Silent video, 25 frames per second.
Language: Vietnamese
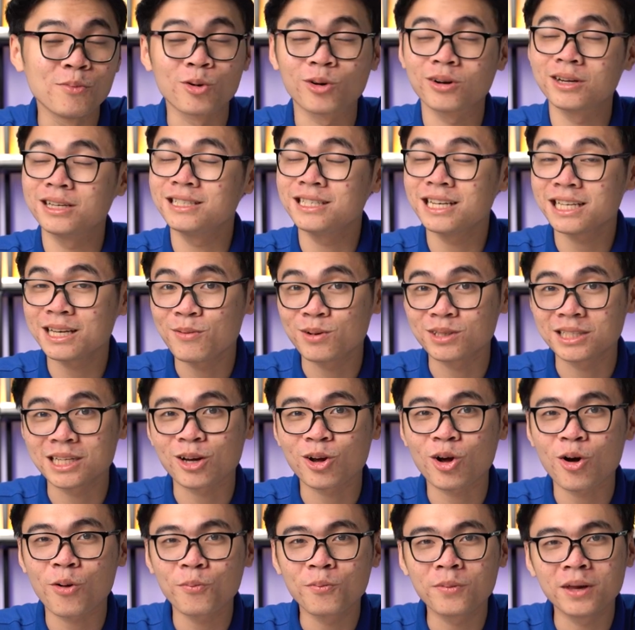một ghi rưỡi trên một
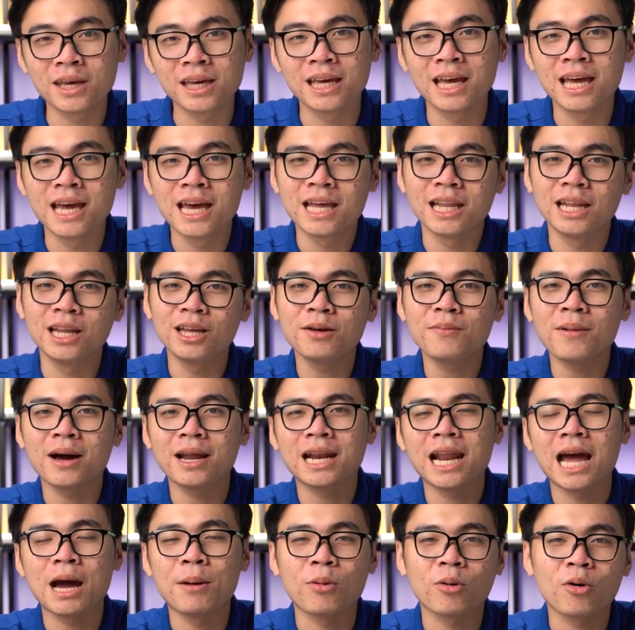giây copy nếu như
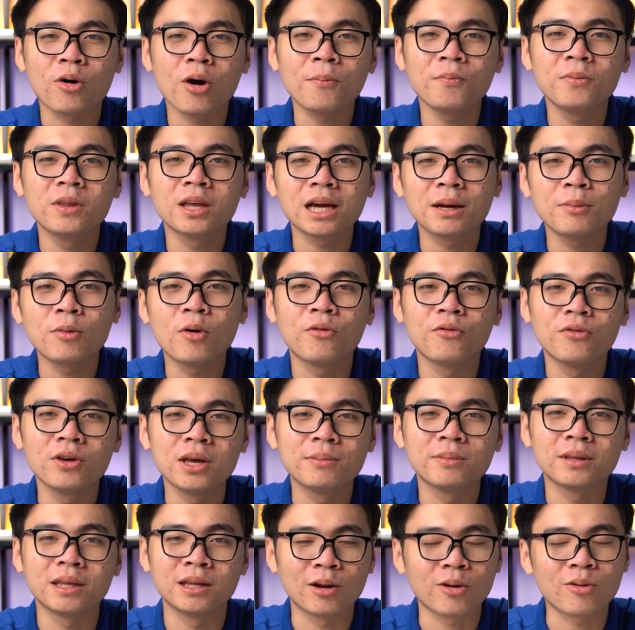bạn nào mà copy những cái bộ
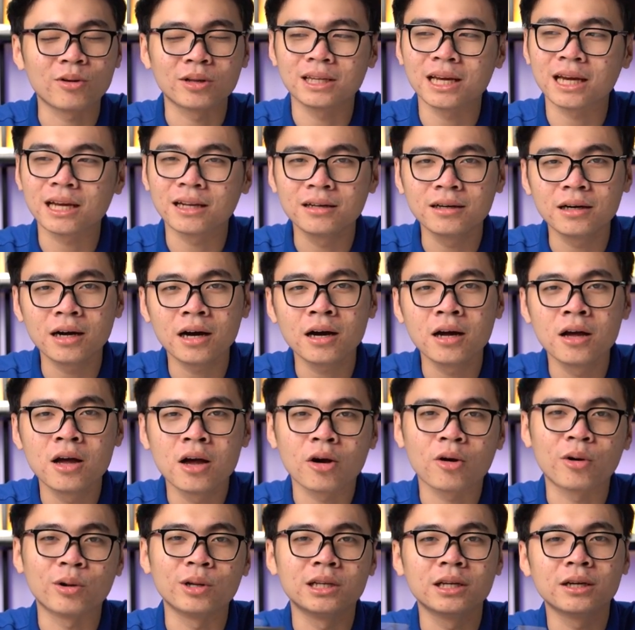phim thì nó còn nhanh nữa
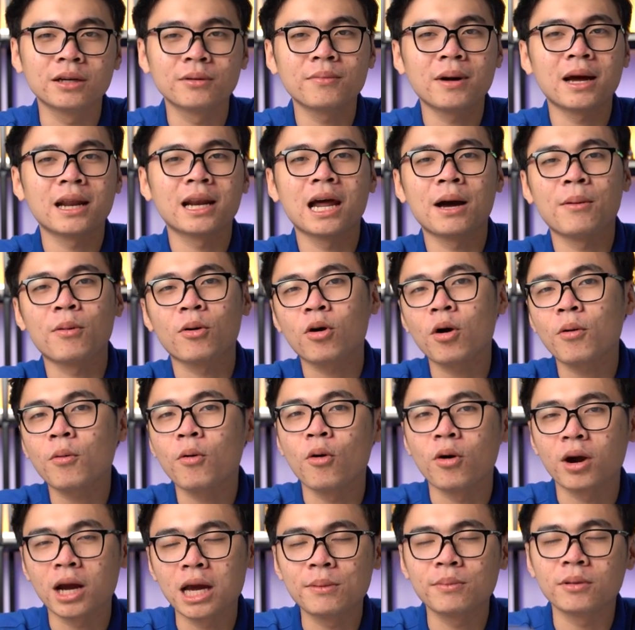còn những bạn nào mà
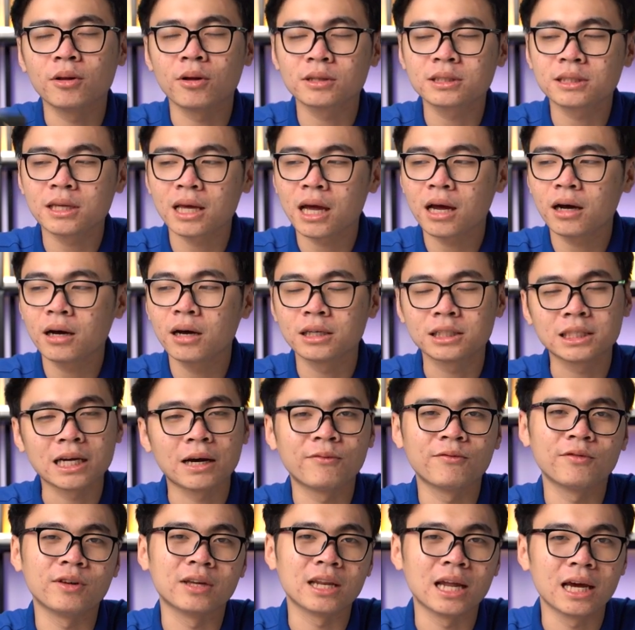copy ổ game thì nó sẽ hơi
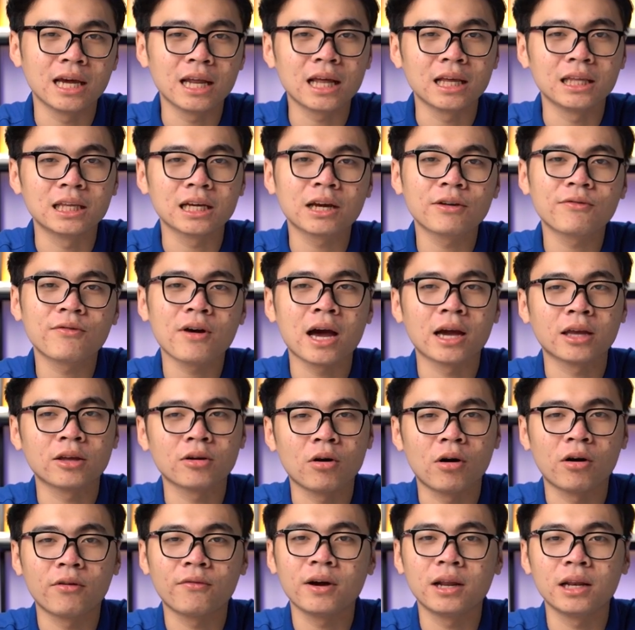chậm vì đấy là những cái file
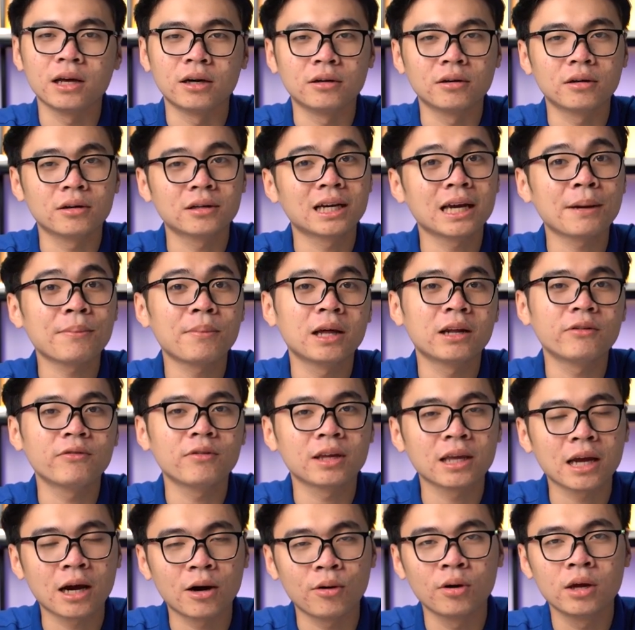nhỏ file lớn nó ghép lẫn
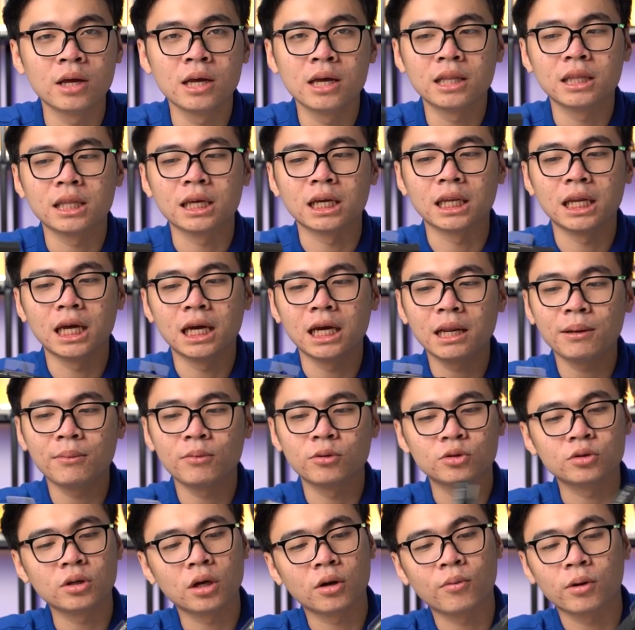với nhau thì đấy là
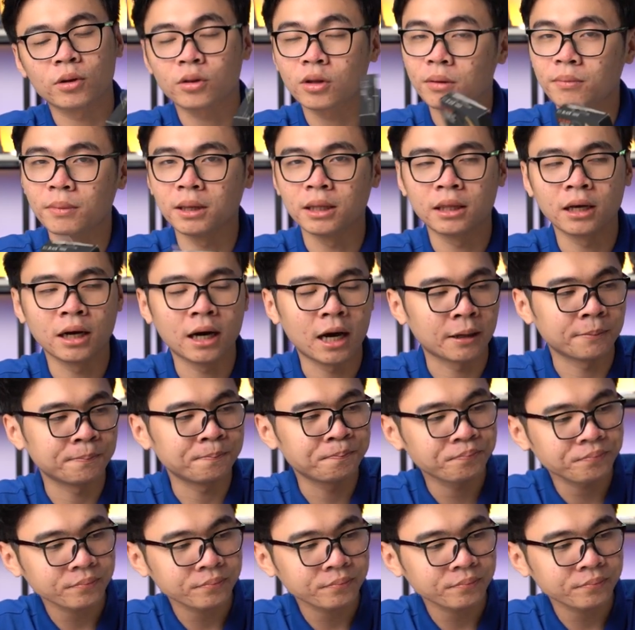một chuyện hoàn toàn bình thường